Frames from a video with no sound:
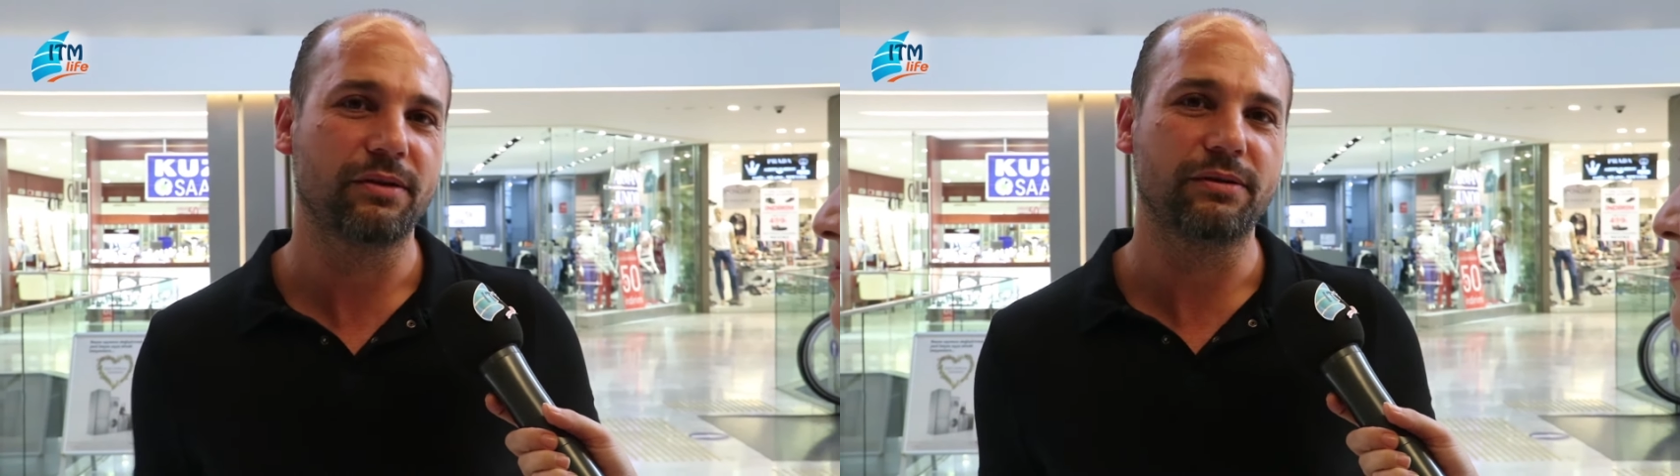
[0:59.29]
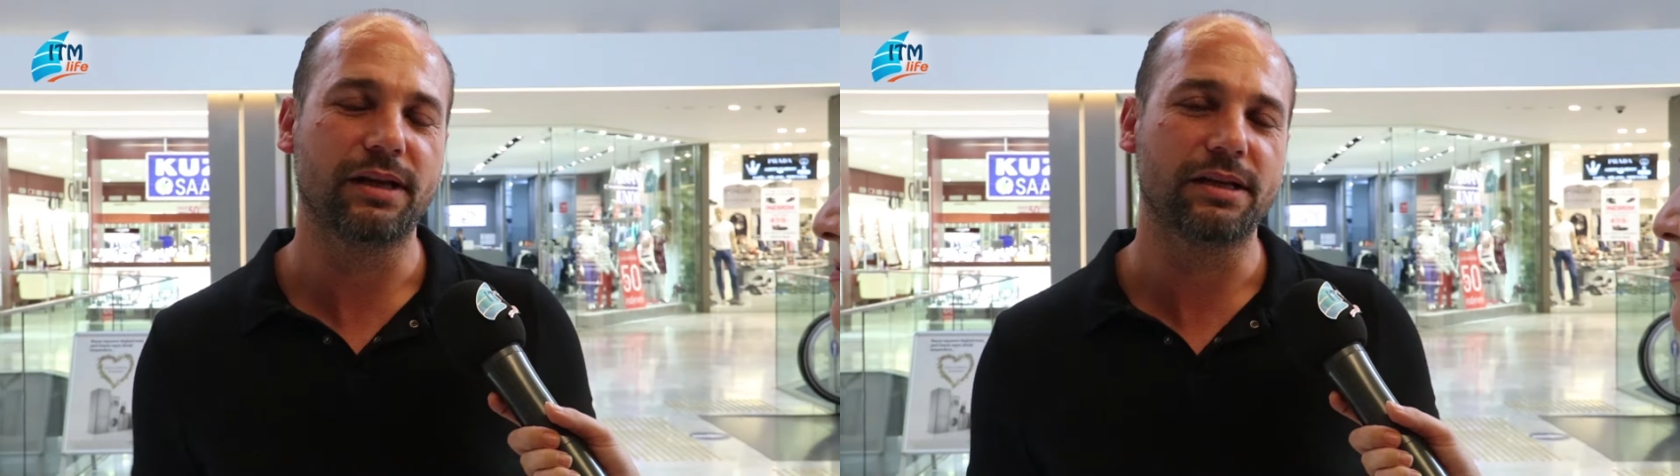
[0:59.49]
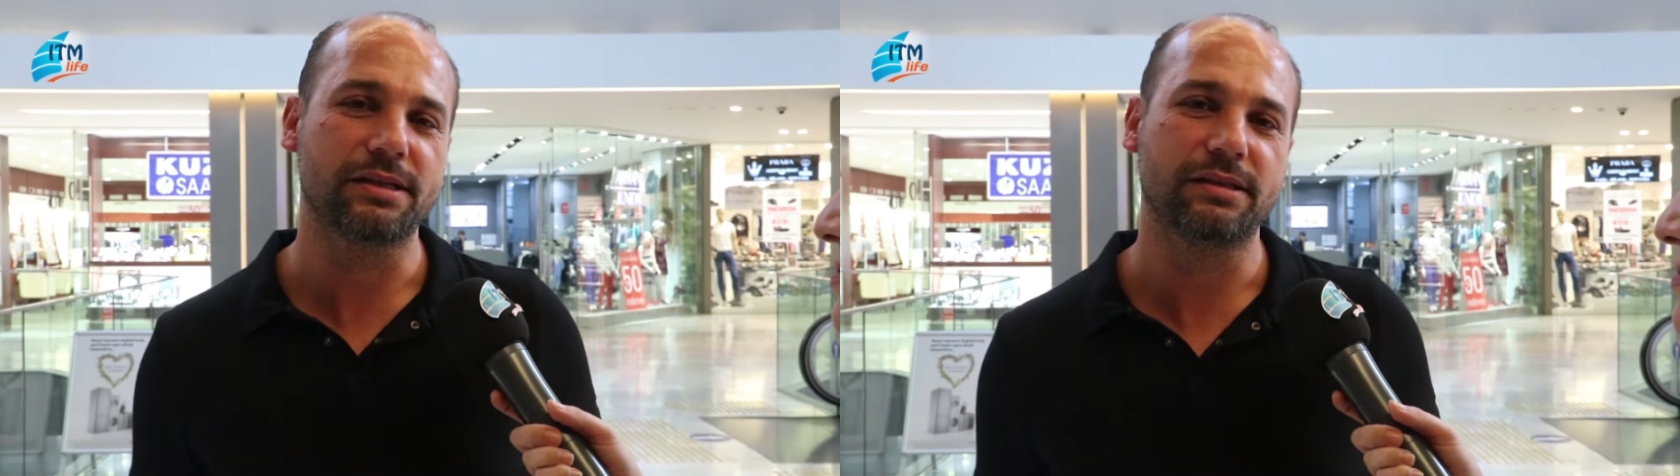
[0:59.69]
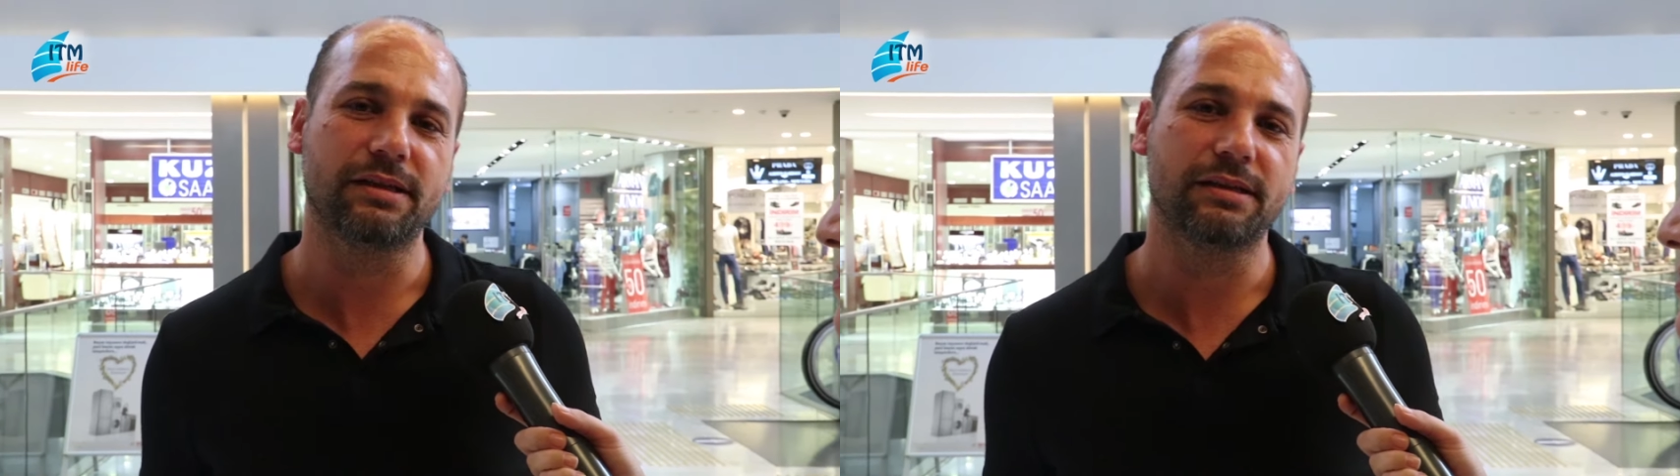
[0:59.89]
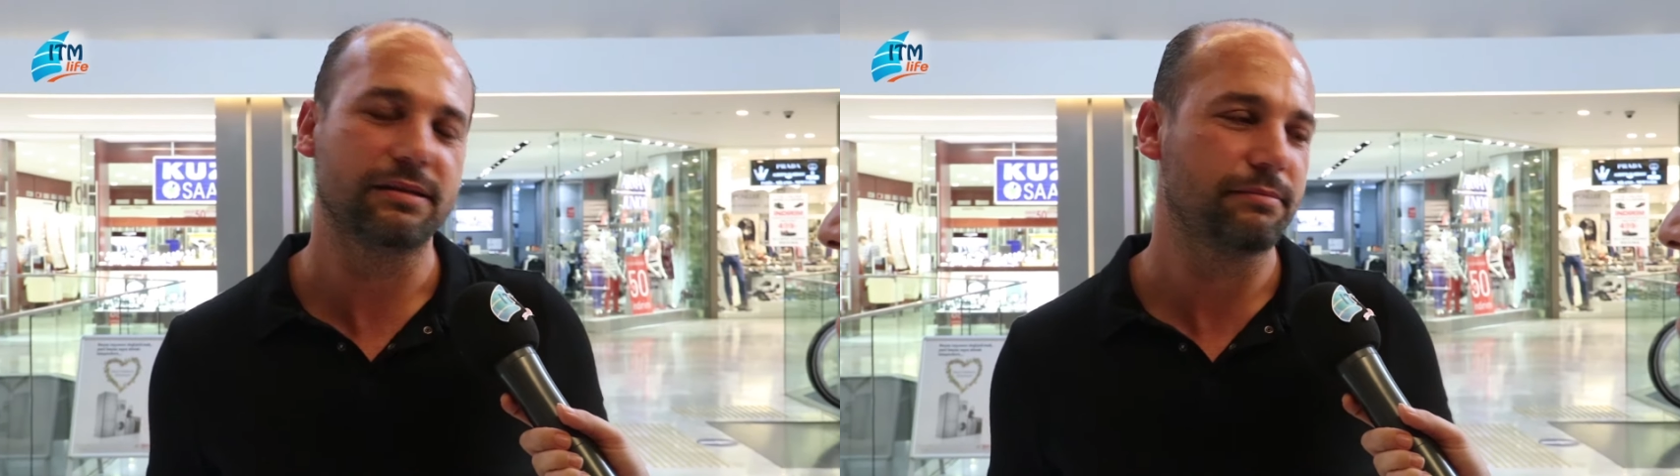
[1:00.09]
Onlar için
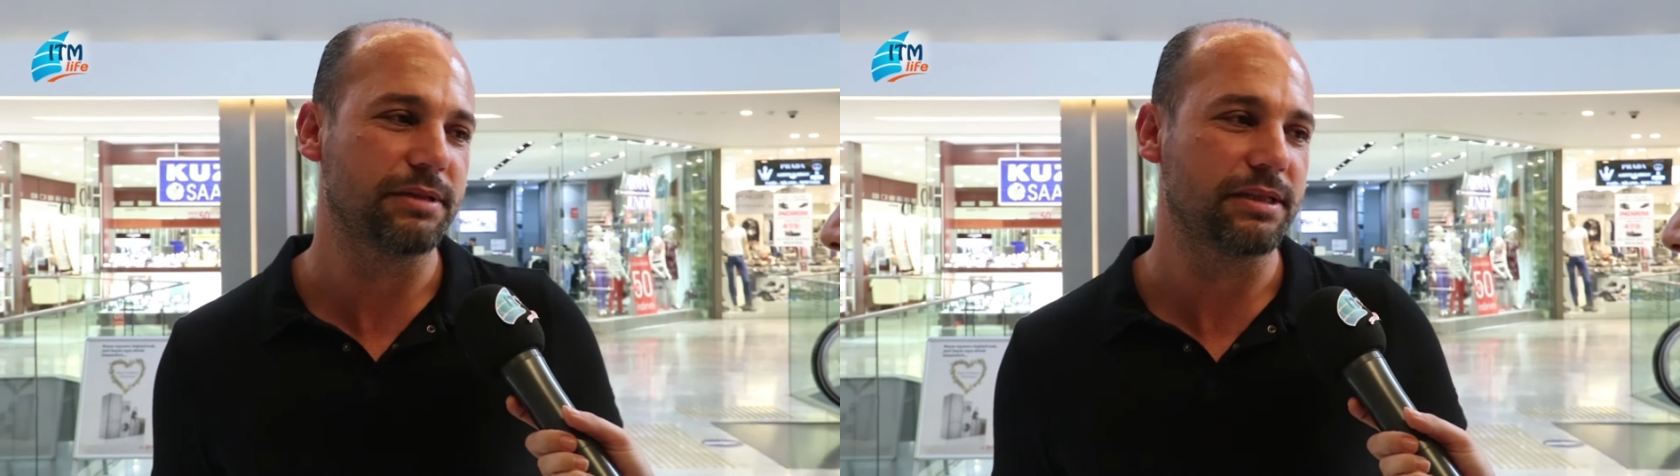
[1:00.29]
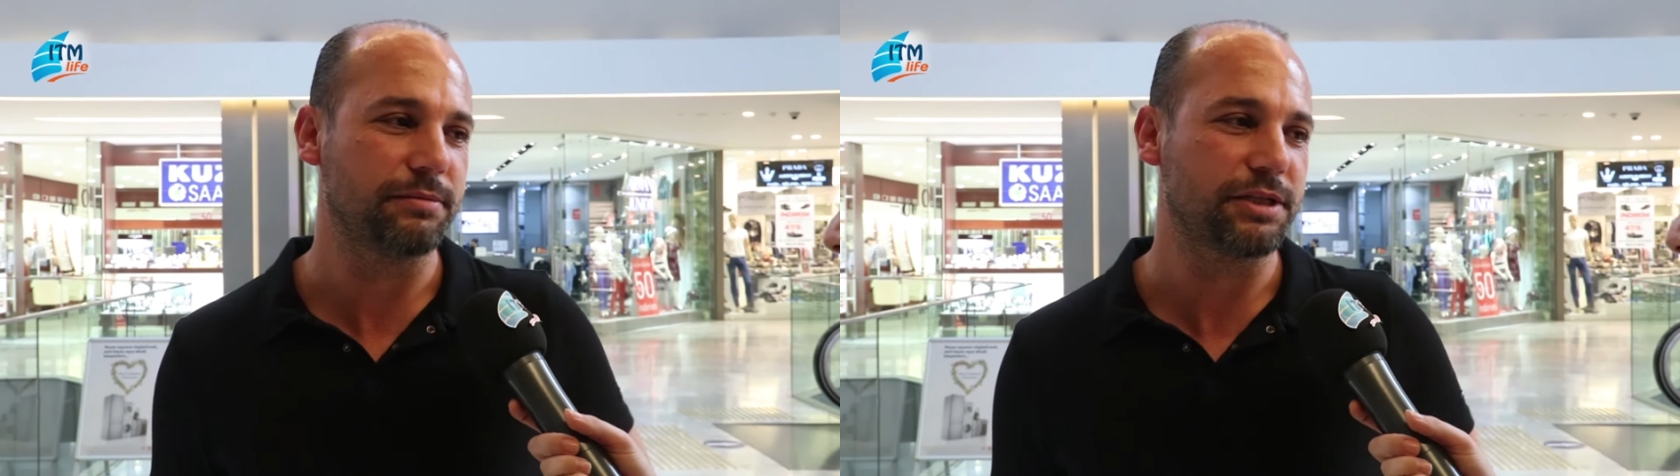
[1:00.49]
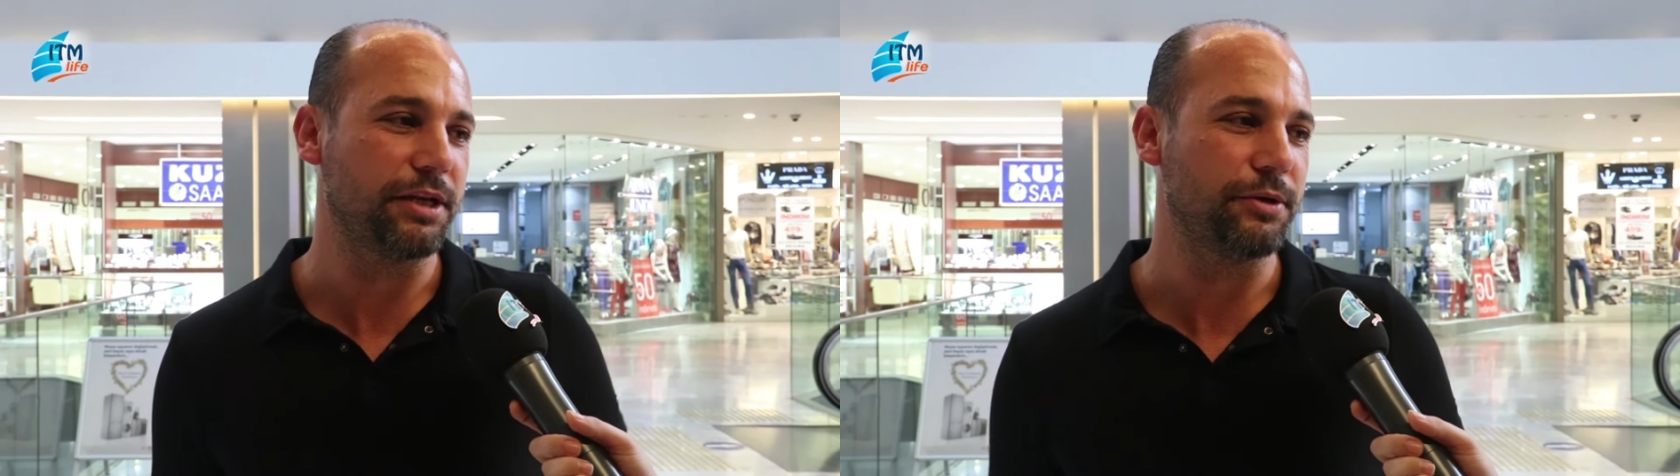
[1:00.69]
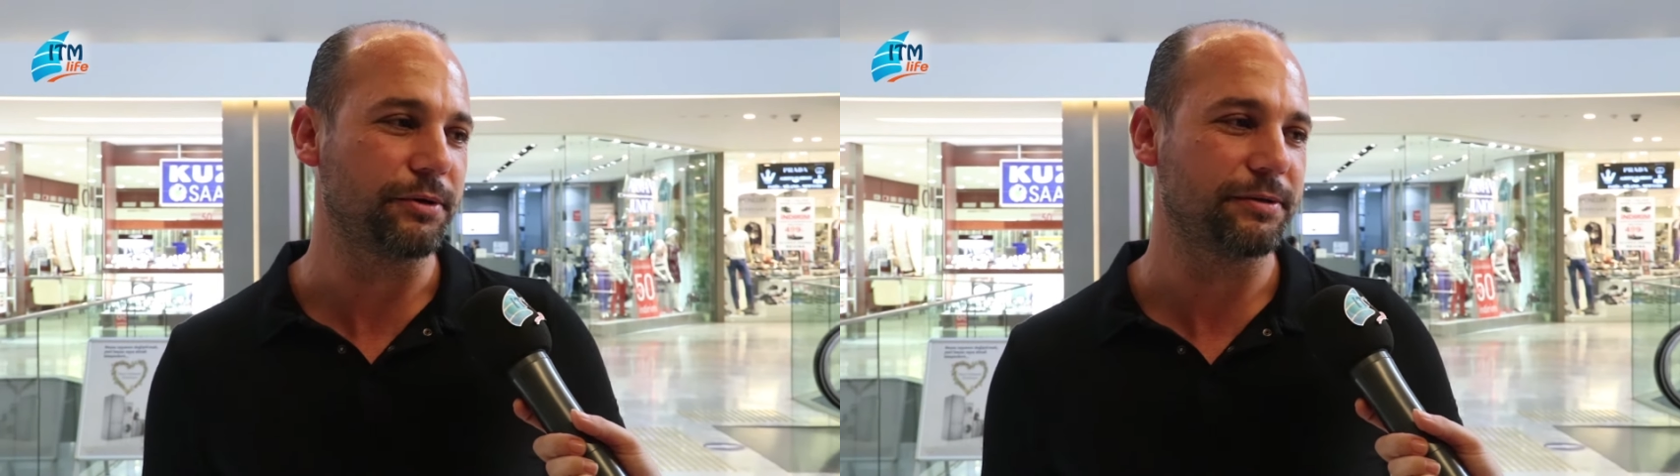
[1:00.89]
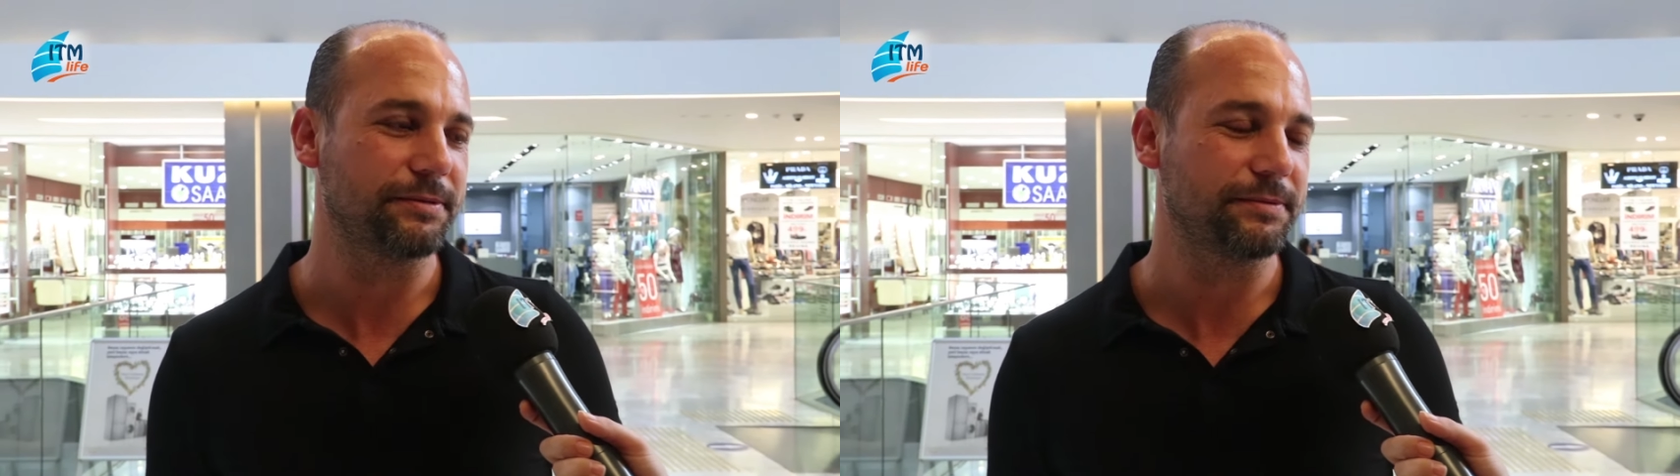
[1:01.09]
de bize bir şey yok.